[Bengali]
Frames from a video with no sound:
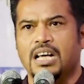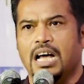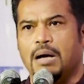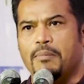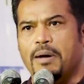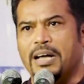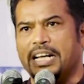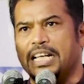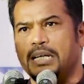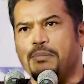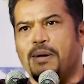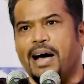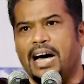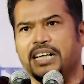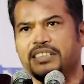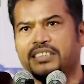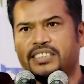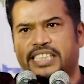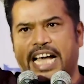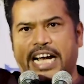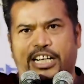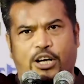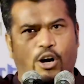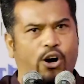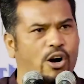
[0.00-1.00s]
আমার ইমান
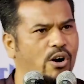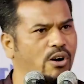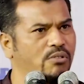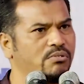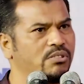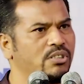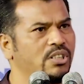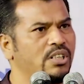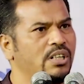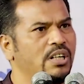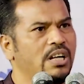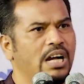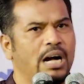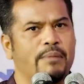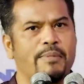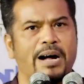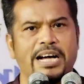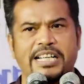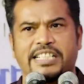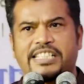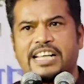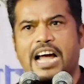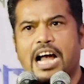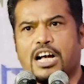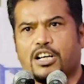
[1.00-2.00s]
দেখো
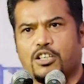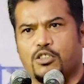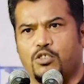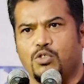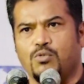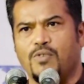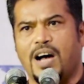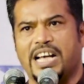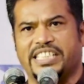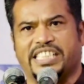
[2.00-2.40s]
আমার টাকনুম